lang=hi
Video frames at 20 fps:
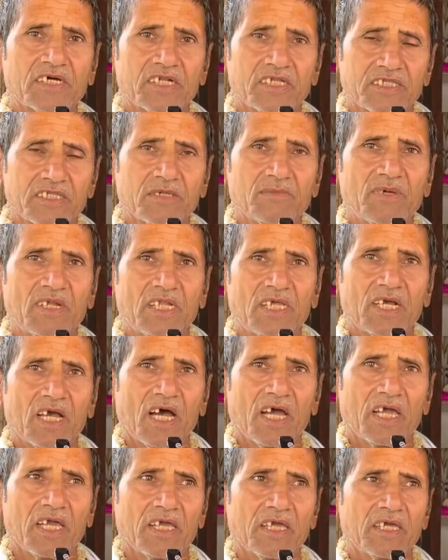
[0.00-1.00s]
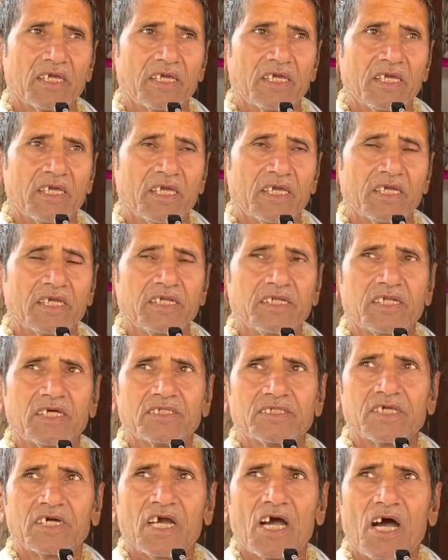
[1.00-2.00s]
ग्रंथ में लिखा है कि
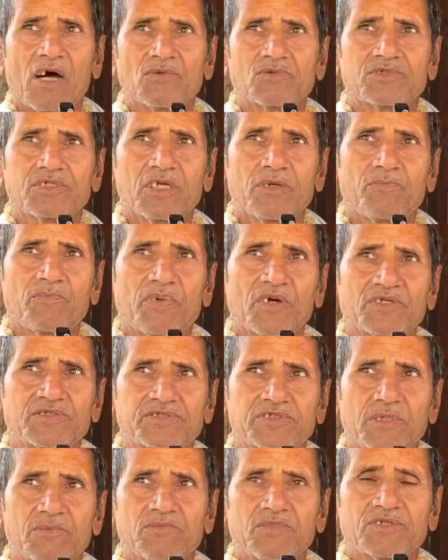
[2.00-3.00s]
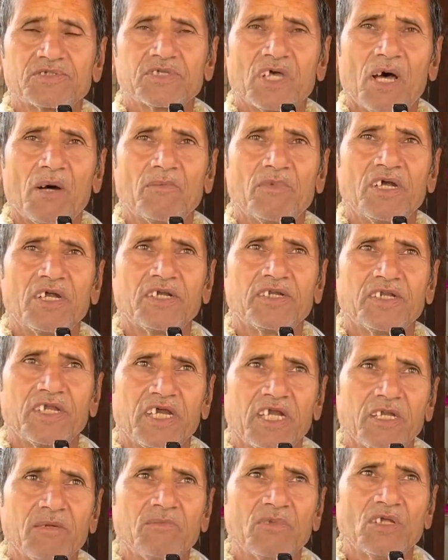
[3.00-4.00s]
नंदगांव से पश्चिम दिशा में
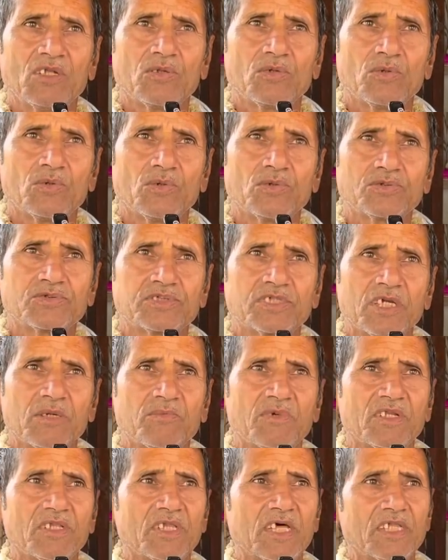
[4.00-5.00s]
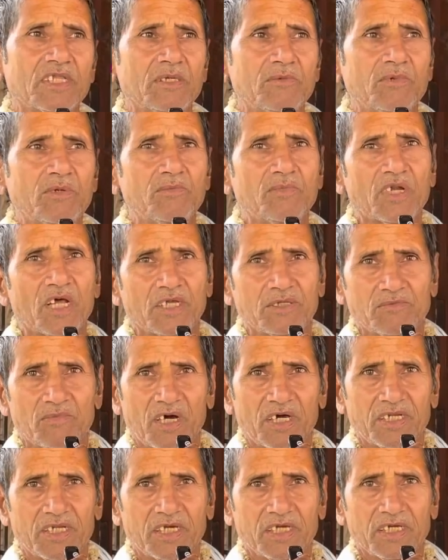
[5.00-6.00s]
डेढ़ मील दूर श्री वृंदा देवी
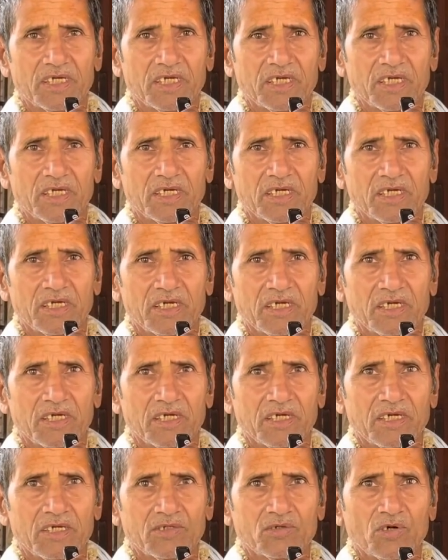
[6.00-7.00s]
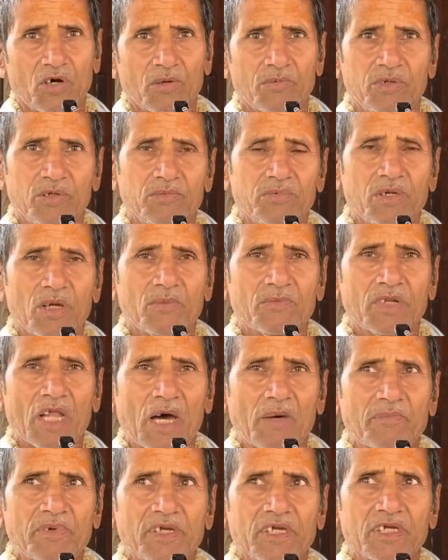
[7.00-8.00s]
विराजमान है तो अभी भी हम
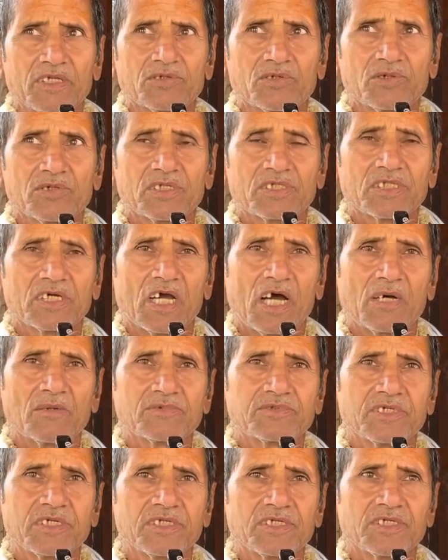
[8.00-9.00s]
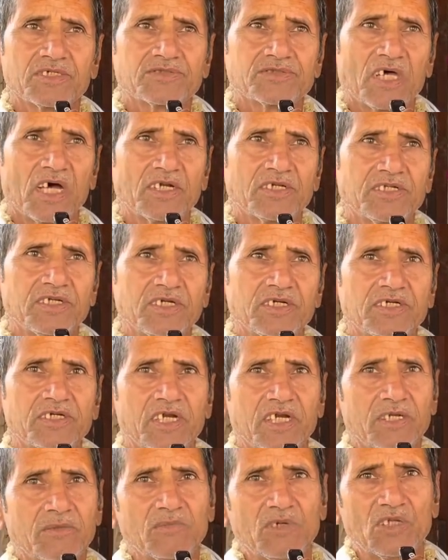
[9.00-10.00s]
नापेंगे तो नंदगांव से ये स्थान ठीक
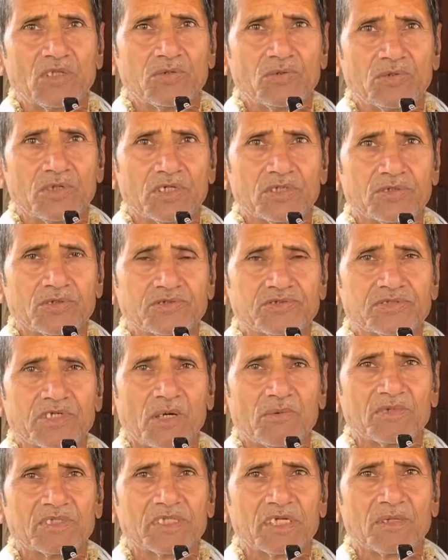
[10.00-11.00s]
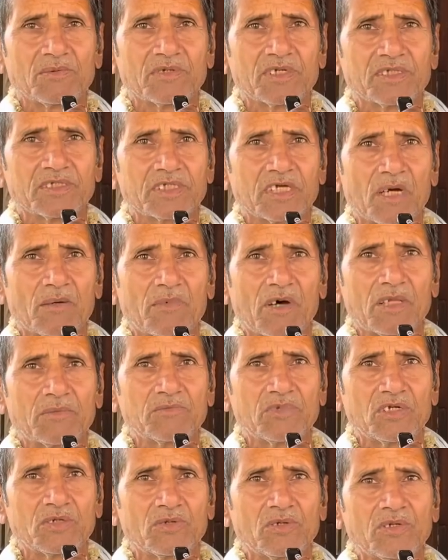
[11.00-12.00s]
डेढ़ मील दूर है तो इसका मतलब ग्रंथ का बात
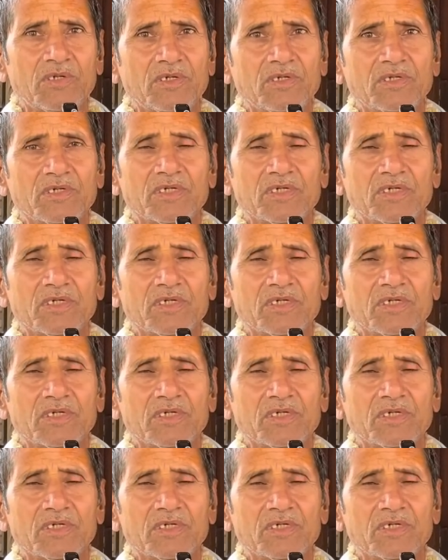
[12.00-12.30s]
बिल्कुल